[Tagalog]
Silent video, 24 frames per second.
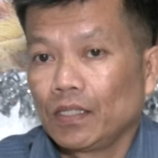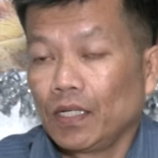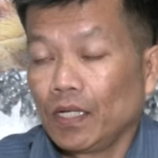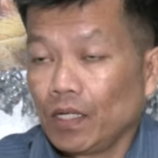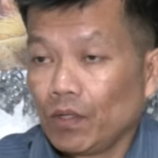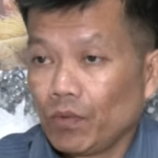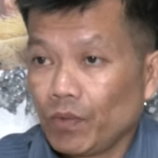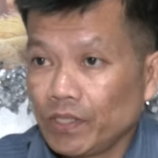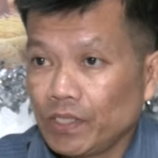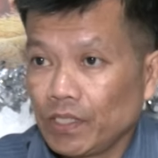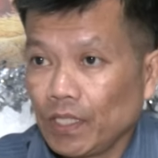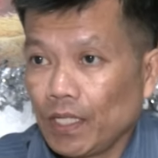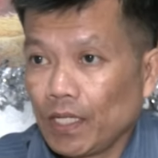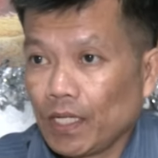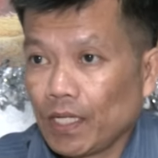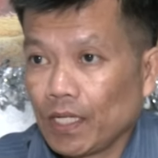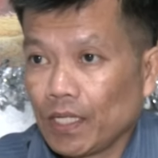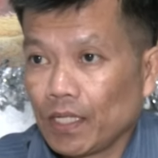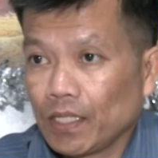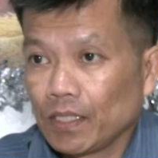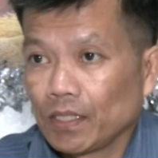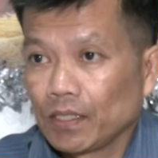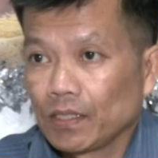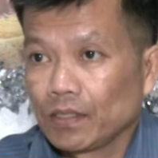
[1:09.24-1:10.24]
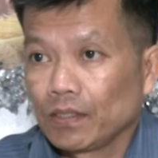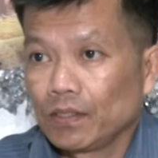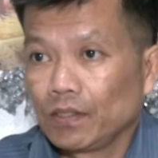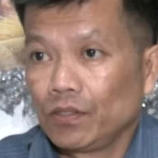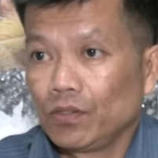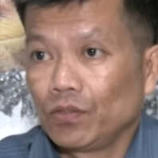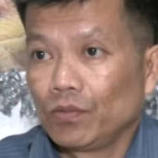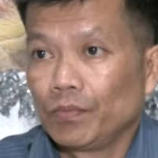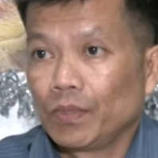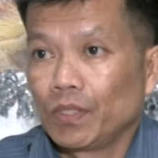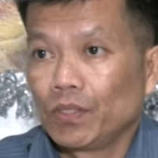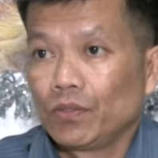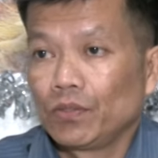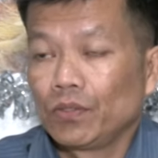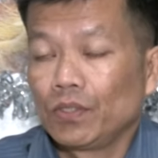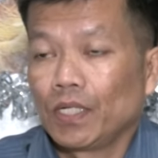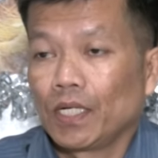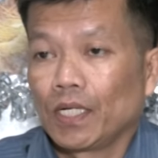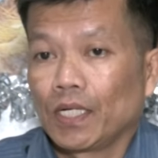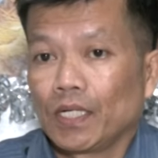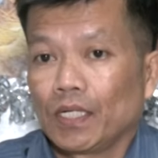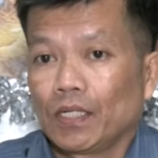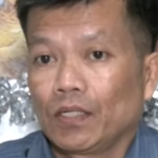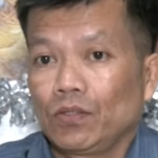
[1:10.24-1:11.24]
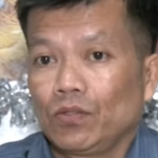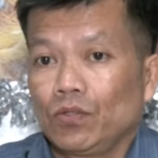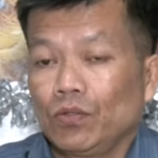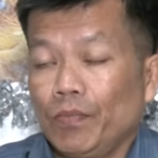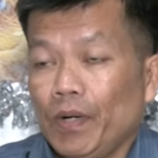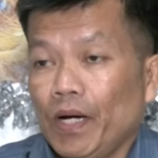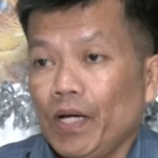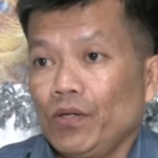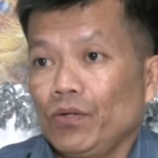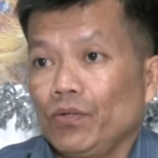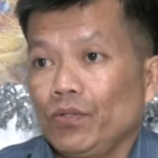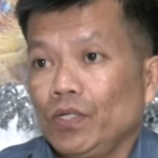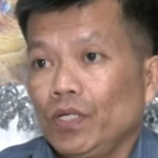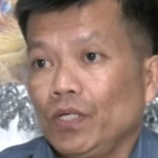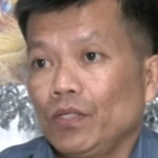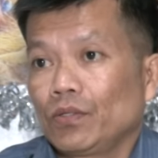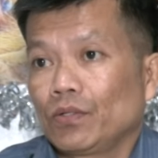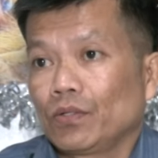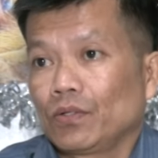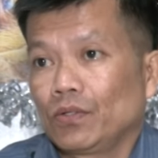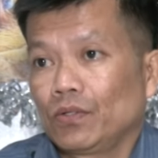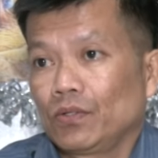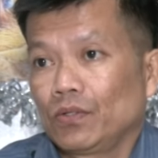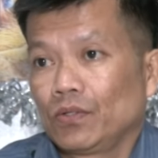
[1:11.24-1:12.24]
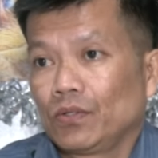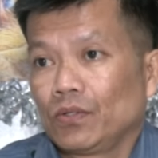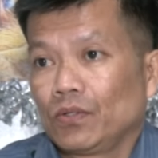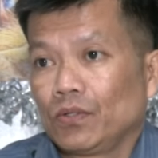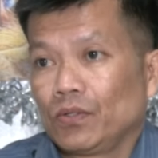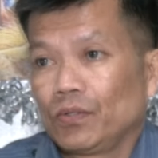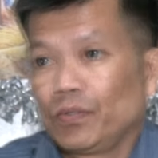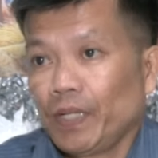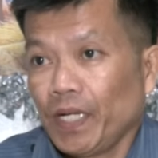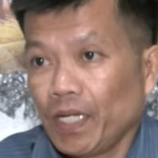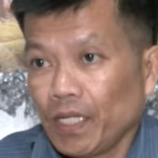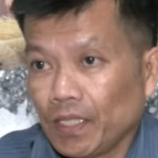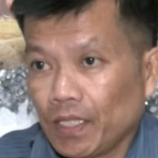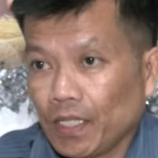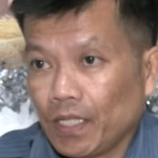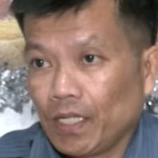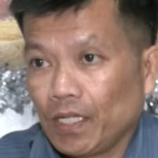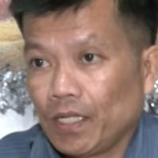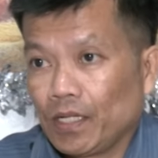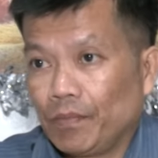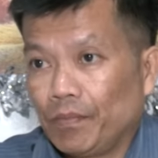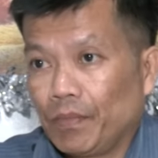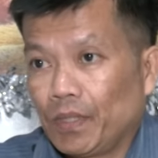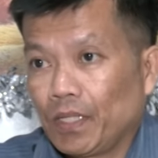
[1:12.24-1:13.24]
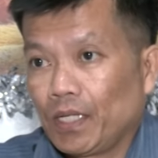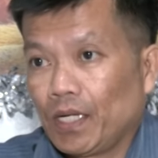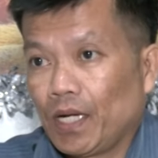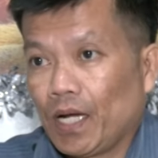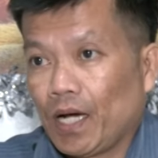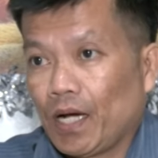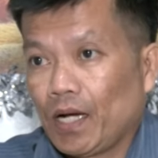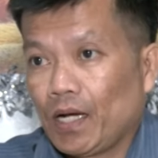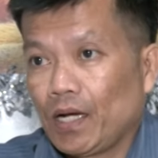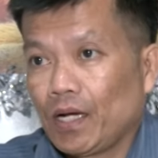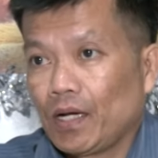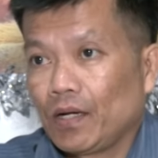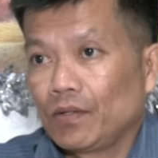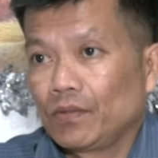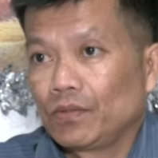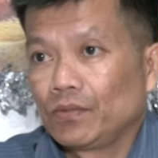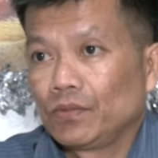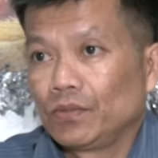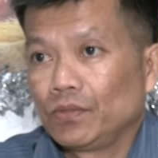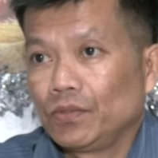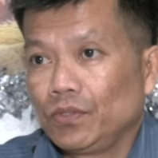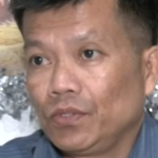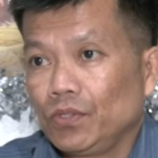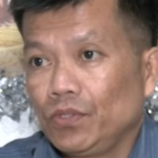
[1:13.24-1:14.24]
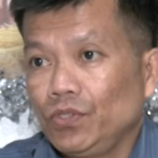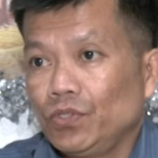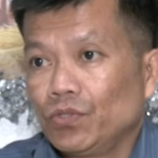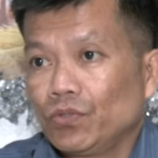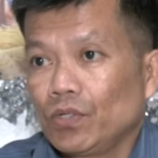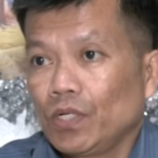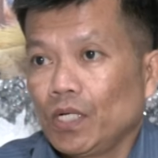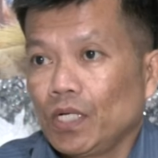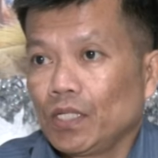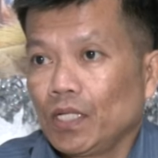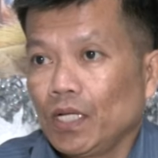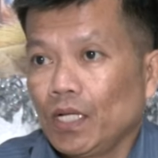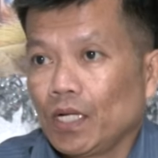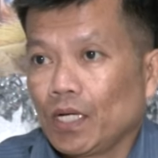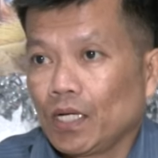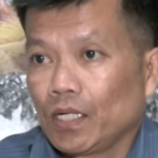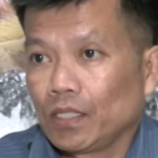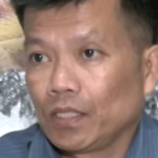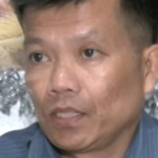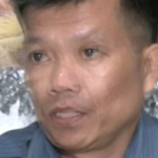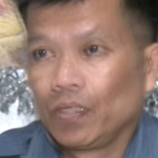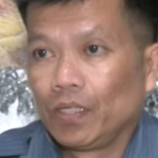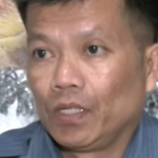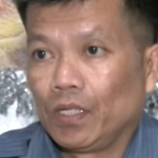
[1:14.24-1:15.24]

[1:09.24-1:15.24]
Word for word: dalawa sila, di umano, na dumayo dito para talaga magnakaw. Yun yung kanilang